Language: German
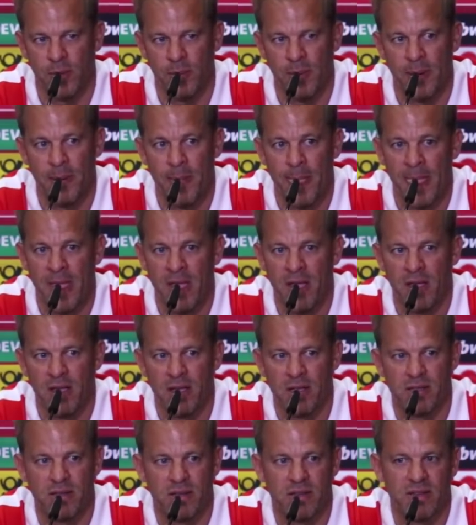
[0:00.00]
Aber
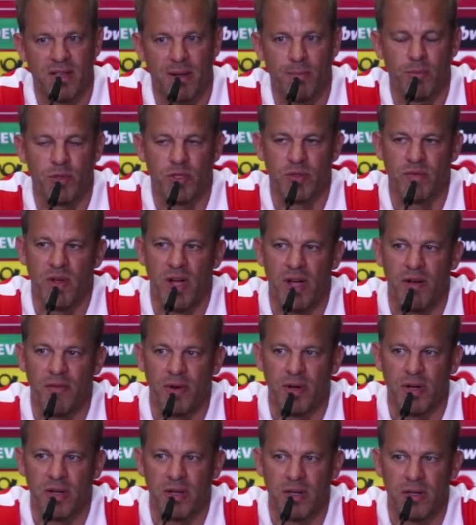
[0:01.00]
insgesamt müssen wir
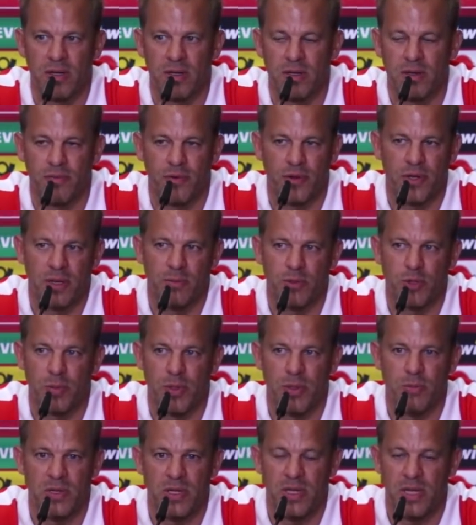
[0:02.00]
einfach äh, von dem
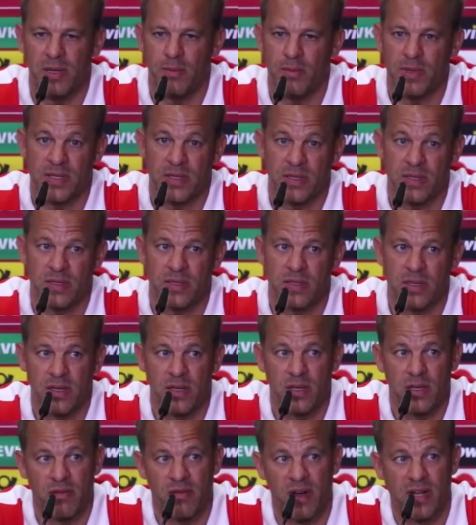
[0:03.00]
Spiel mitnehmen, dass es
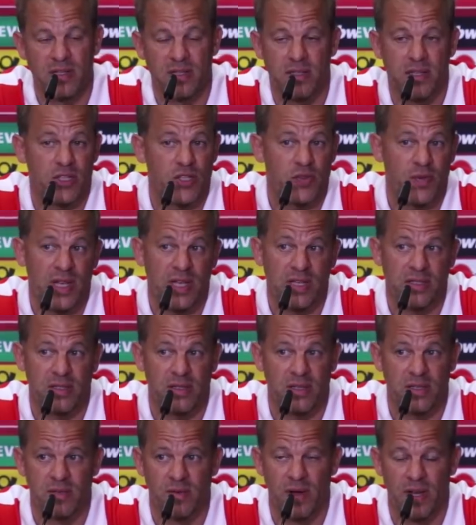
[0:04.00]
wahnsinnig schwer ist,
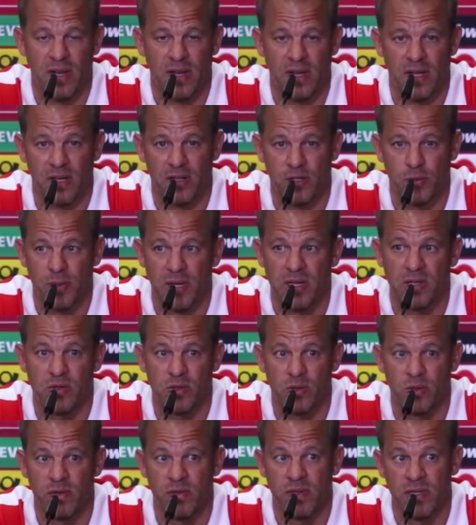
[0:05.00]
in der zweiten Liga Spiele
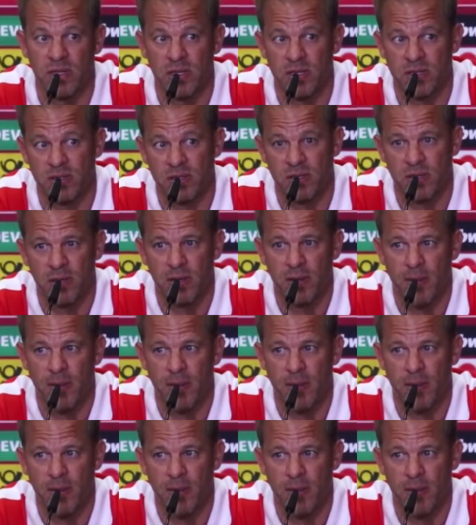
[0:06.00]
zu gewinnen, dass,